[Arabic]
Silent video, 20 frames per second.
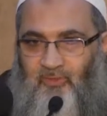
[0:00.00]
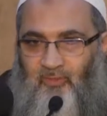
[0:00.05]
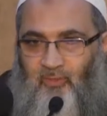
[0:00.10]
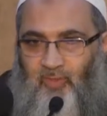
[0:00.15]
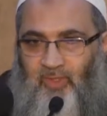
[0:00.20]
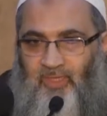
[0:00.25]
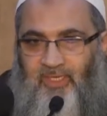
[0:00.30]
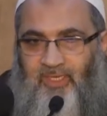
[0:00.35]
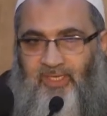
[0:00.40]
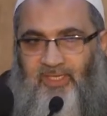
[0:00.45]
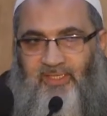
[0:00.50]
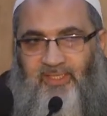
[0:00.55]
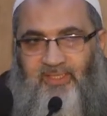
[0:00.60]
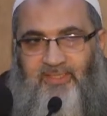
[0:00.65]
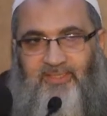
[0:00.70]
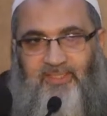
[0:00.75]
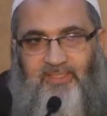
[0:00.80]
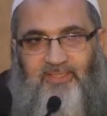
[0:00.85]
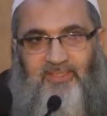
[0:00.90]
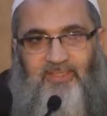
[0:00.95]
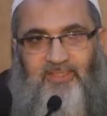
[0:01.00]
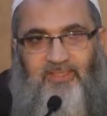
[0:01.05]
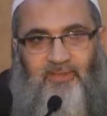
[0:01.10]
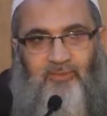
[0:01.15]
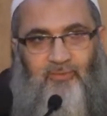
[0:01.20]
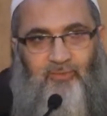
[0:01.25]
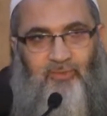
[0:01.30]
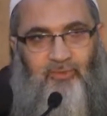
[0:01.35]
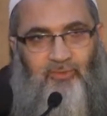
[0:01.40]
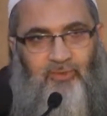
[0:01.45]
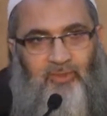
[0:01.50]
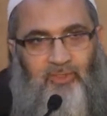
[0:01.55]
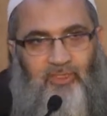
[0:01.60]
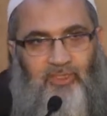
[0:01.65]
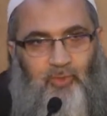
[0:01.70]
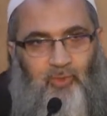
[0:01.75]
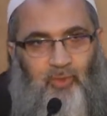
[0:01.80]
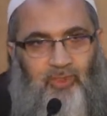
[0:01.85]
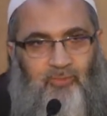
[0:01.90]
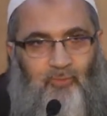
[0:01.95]
وكان سيد
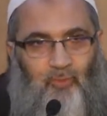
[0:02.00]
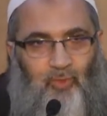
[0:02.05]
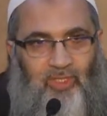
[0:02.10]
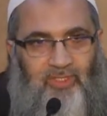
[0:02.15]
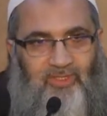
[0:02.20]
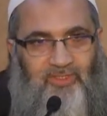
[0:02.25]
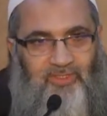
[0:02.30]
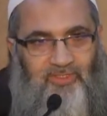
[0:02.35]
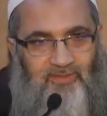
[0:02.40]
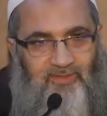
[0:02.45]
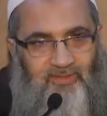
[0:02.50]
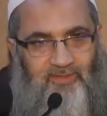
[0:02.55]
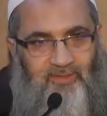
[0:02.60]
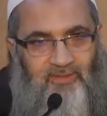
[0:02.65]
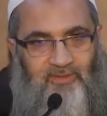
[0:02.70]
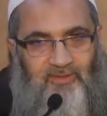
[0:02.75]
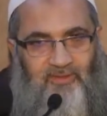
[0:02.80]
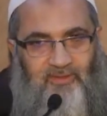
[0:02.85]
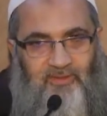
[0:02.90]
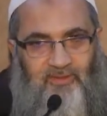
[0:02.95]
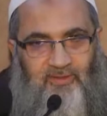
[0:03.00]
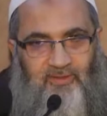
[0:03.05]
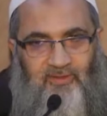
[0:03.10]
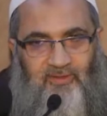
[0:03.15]
القراء والمحدثين